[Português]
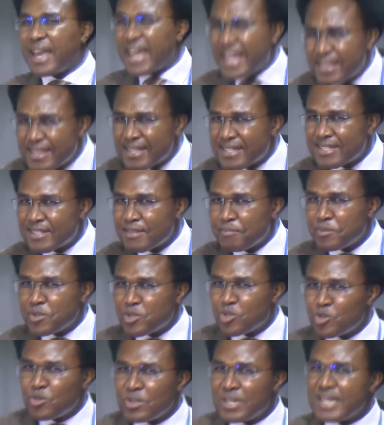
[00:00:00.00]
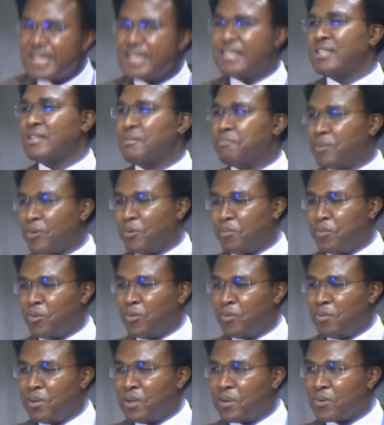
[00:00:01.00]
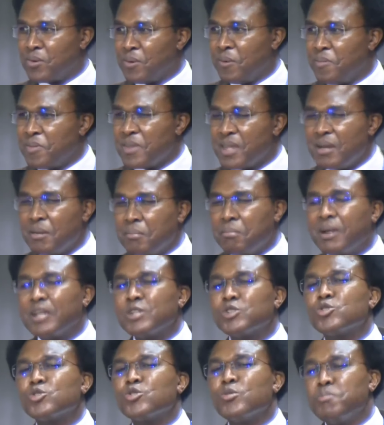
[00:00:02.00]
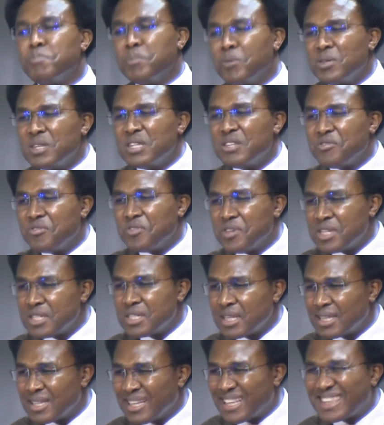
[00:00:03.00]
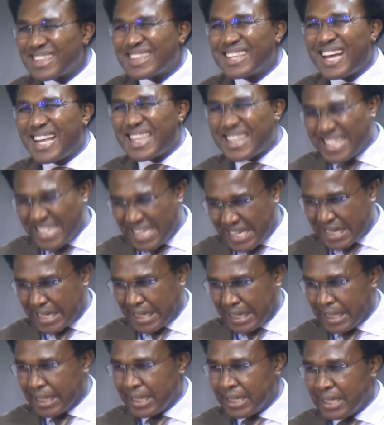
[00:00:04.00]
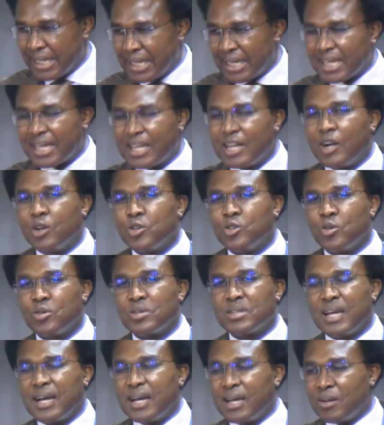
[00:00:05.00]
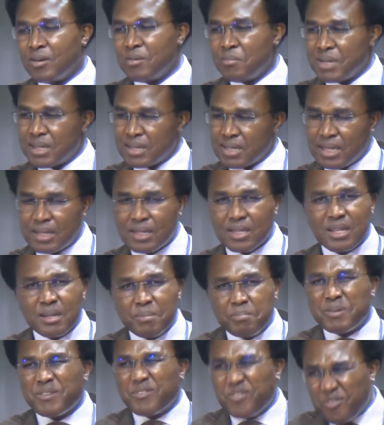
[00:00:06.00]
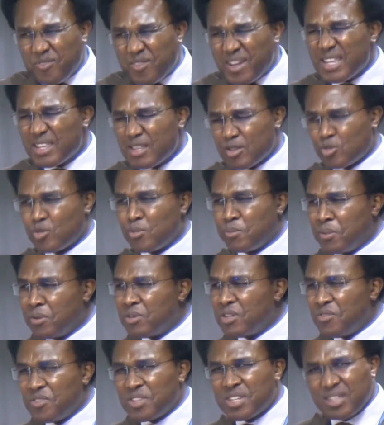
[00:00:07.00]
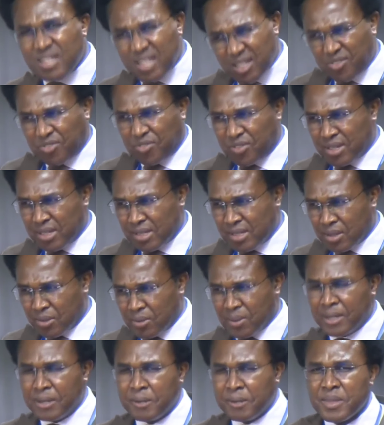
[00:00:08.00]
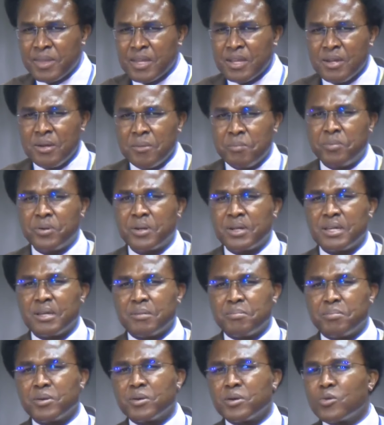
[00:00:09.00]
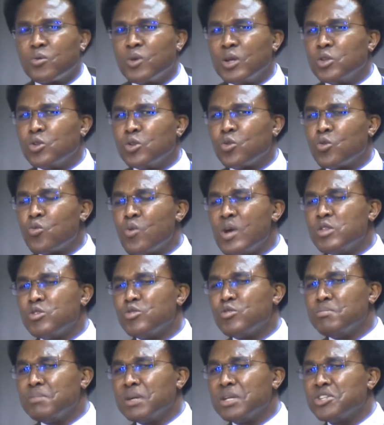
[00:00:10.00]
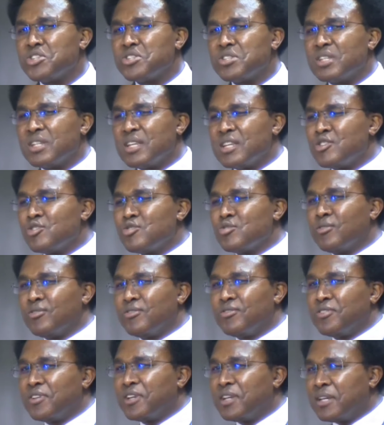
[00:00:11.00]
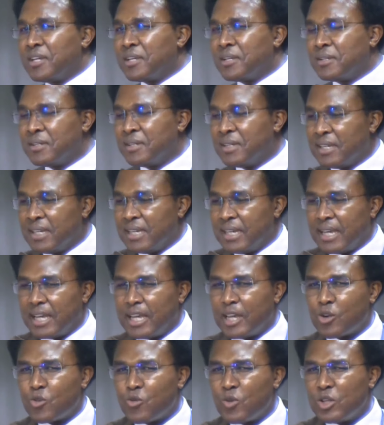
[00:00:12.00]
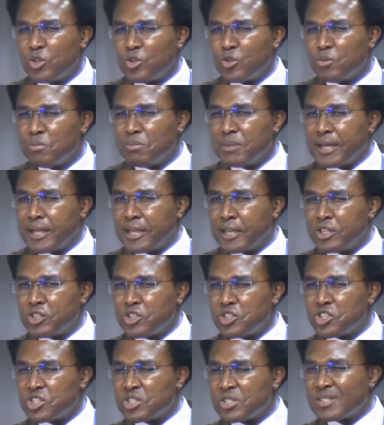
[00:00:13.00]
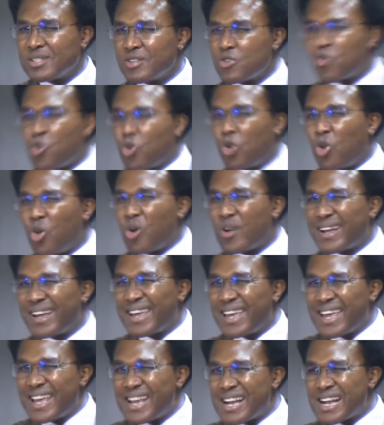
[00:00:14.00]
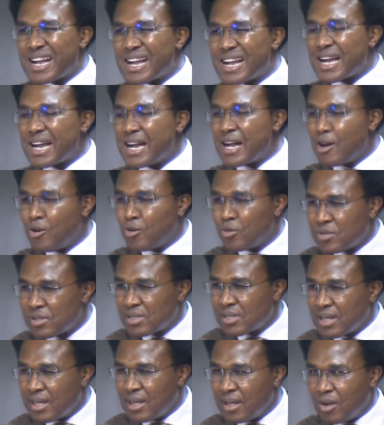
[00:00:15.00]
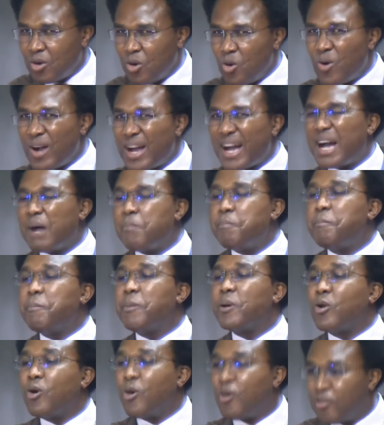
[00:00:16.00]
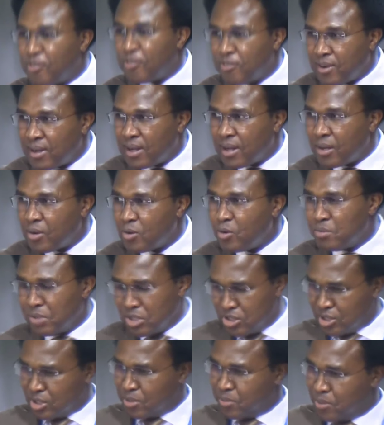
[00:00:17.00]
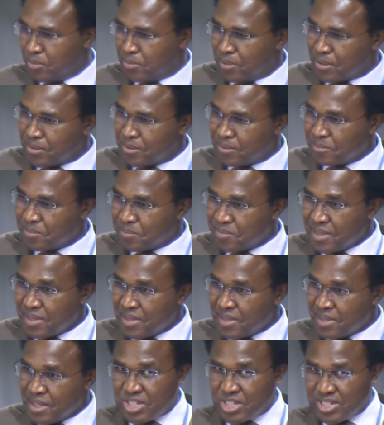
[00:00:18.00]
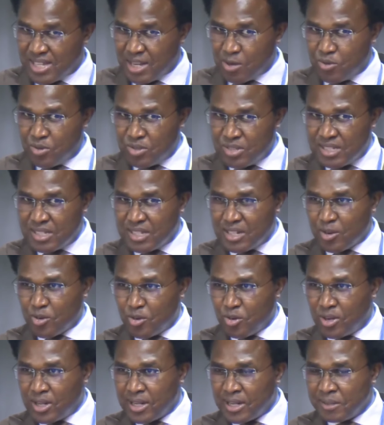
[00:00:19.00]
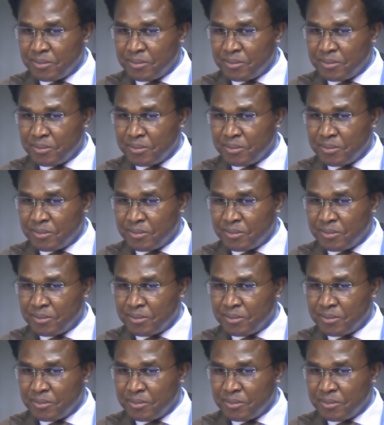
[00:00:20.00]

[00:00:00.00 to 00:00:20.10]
decepcionante para o público, mas, sob o ponto de vista da tática, que adotaram é uma tática perfeita do ponto de vista da defesa, não é? Por quê? Porque quando, quanto mais silêncio houver, é quanto mais se coloca em causa ou aprova o Ministério Público. O que está a acontecer agora,